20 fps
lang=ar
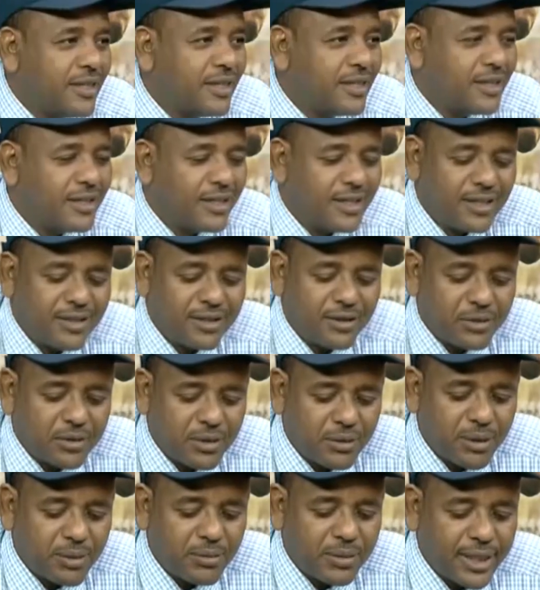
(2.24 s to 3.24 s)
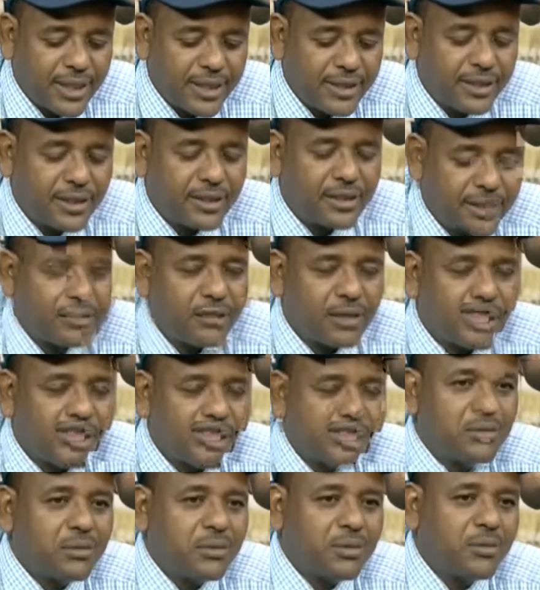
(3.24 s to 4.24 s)
ده يعني الاهلي ده يعتبر من انديه
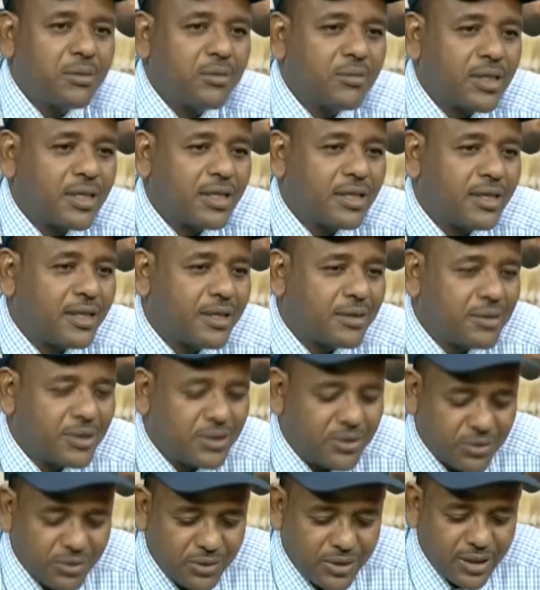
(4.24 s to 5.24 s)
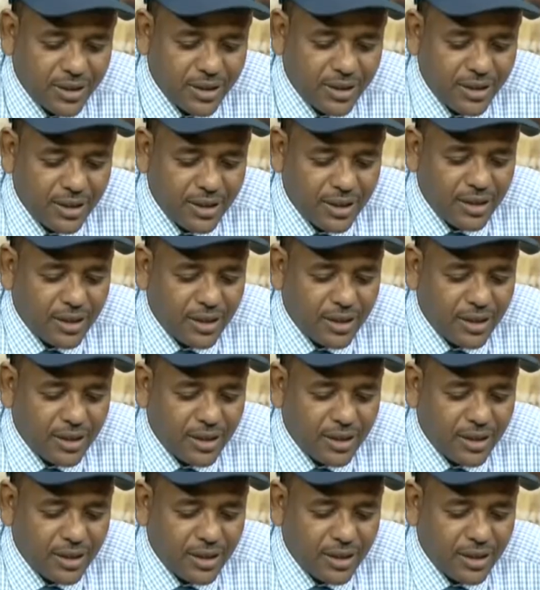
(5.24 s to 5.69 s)
المقدمه في المملكه العربيه السعوديه